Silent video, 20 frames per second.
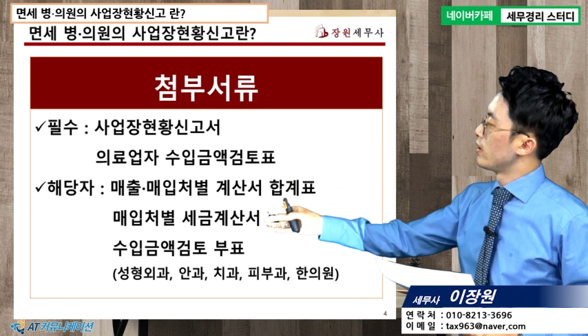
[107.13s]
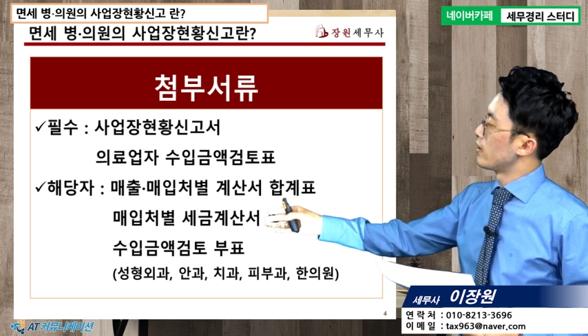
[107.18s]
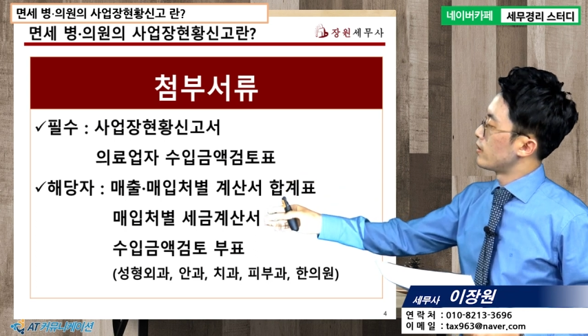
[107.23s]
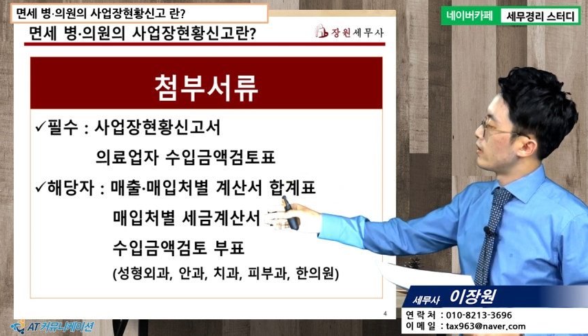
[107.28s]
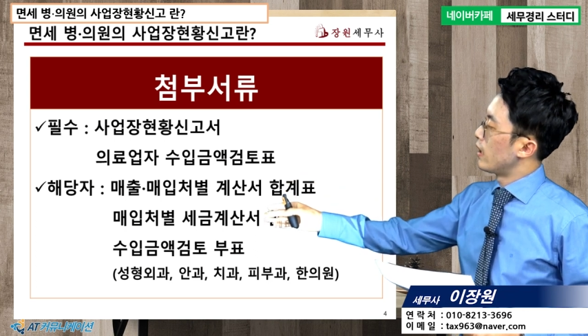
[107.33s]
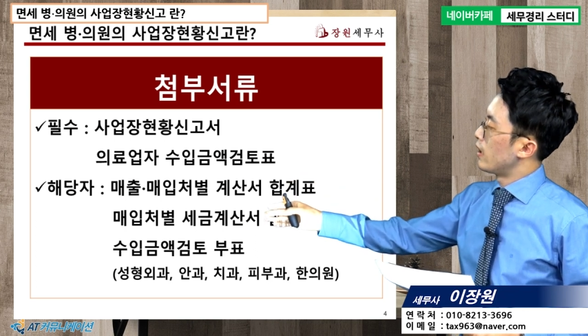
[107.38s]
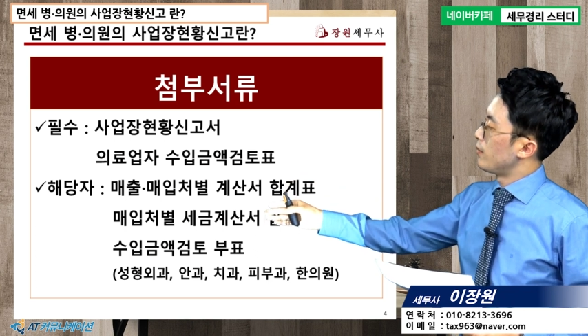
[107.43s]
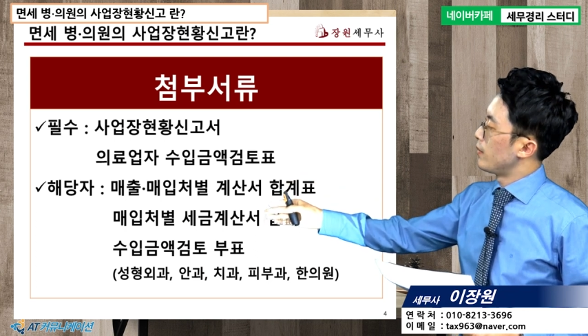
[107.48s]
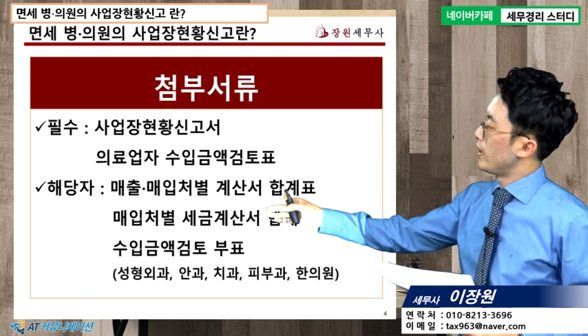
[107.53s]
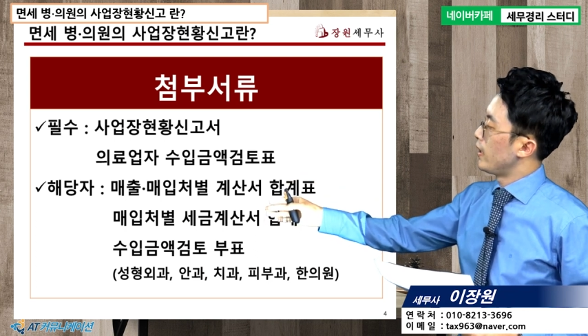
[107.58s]
그
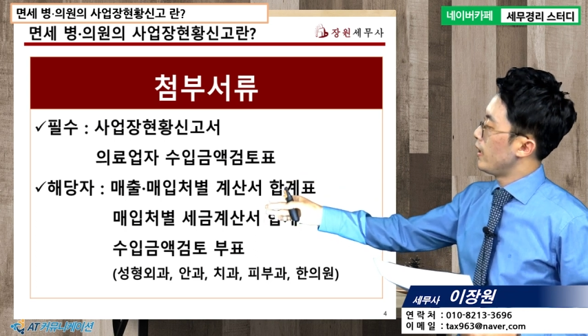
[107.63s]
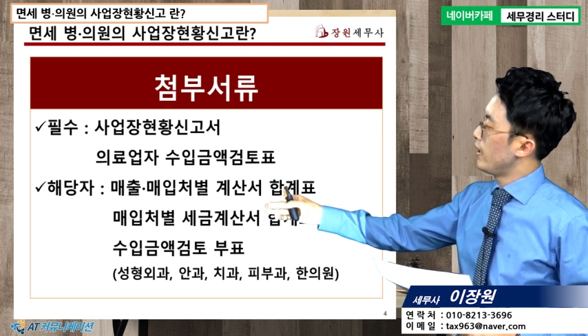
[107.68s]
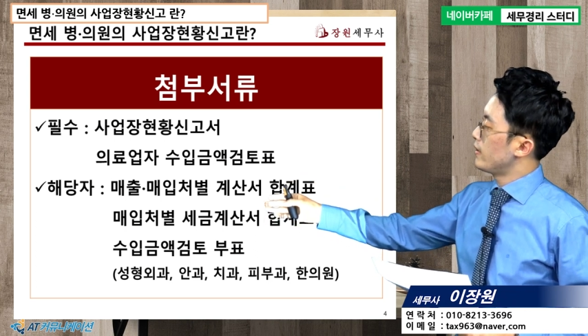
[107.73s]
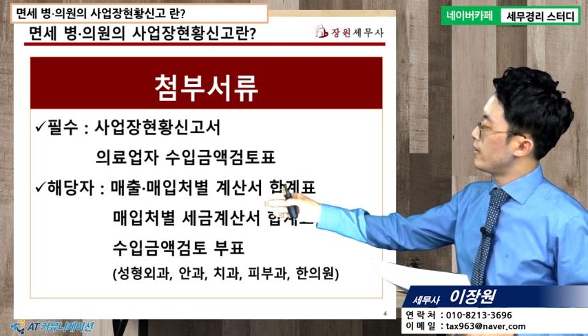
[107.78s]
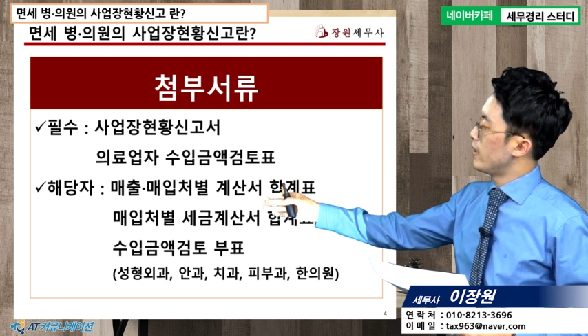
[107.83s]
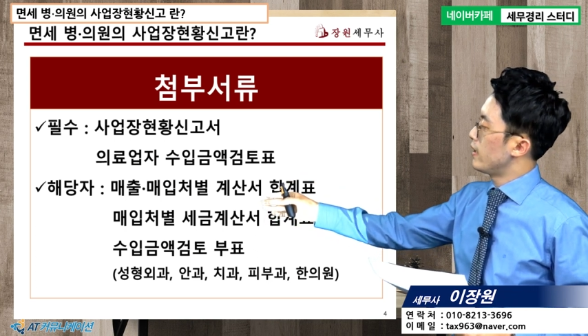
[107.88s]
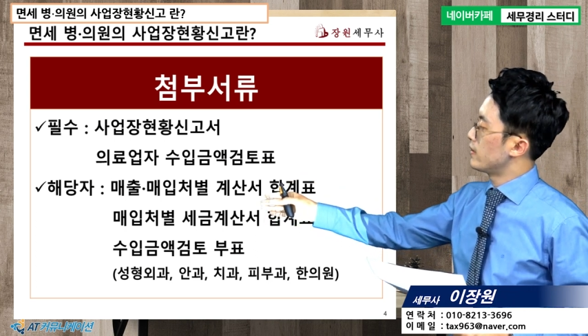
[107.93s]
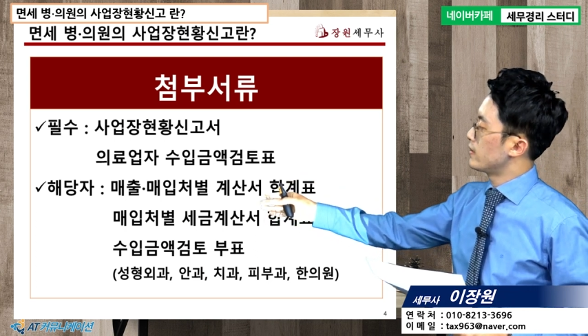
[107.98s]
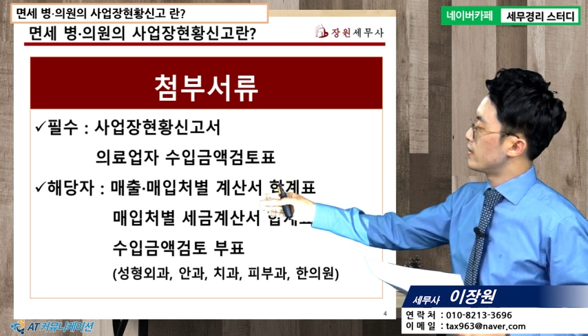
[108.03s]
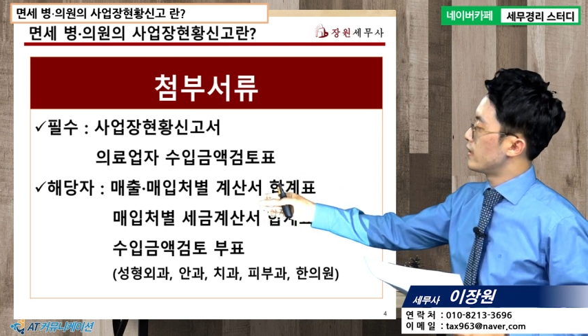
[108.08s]
다음에
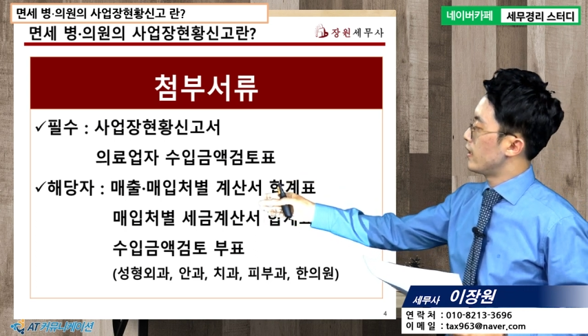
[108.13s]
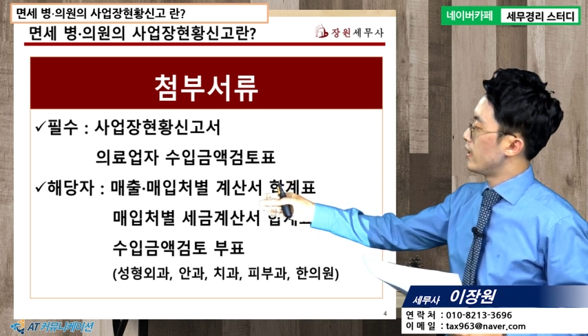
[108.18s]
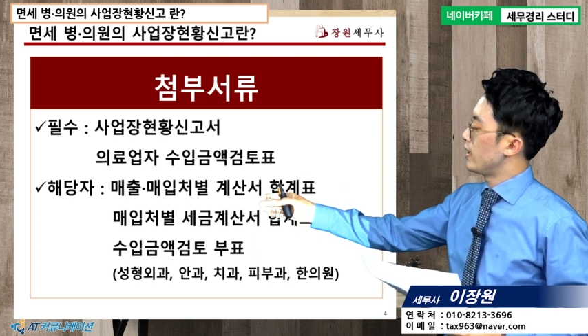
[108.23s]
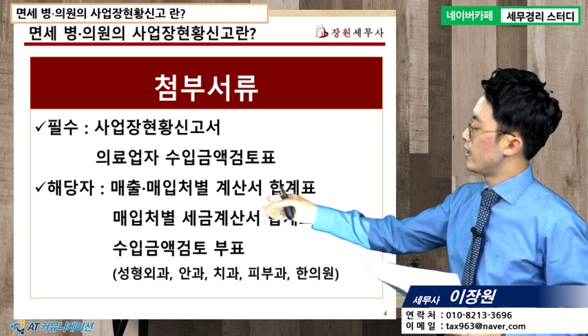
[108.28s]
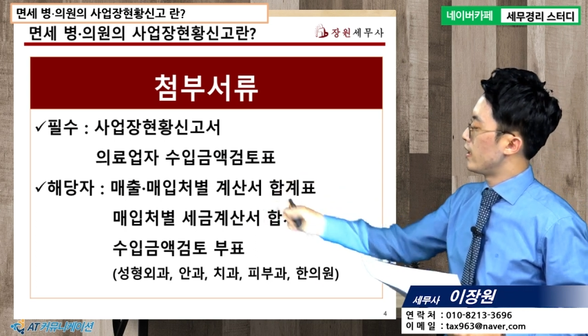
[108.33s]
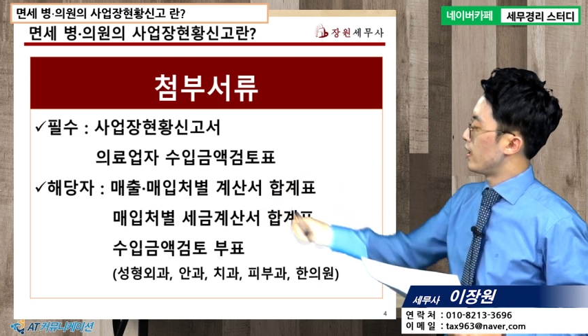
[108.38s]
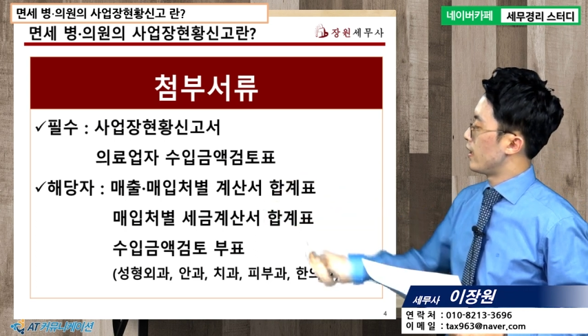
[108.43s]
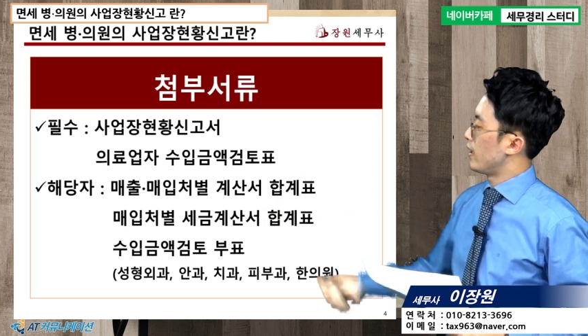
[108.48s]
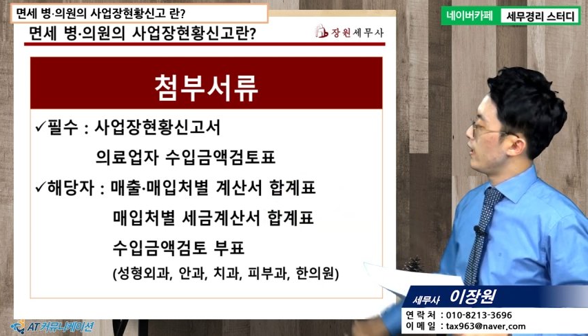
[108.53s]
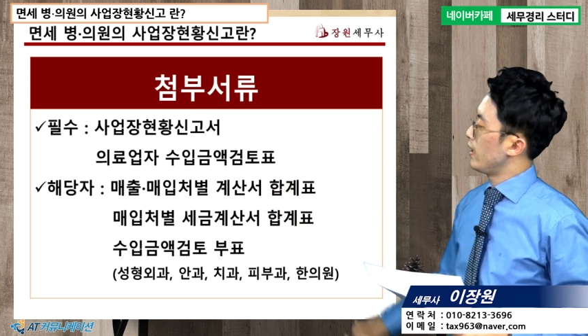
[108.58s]
해당자의